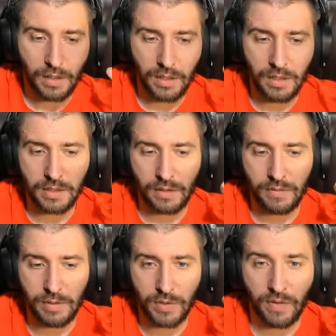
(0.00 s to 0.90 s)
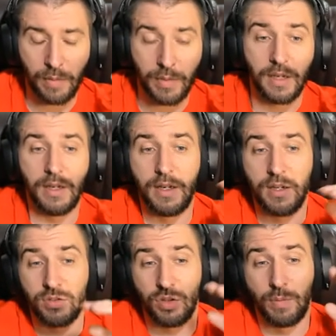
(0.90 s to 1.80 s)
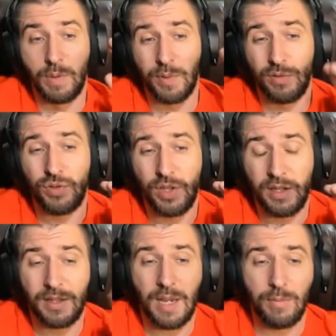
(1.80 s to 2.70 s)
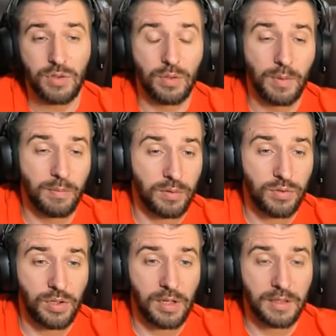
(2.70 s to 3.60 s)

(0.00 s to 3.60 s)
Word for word: И сравним с вами, что мы получили там и что мы получили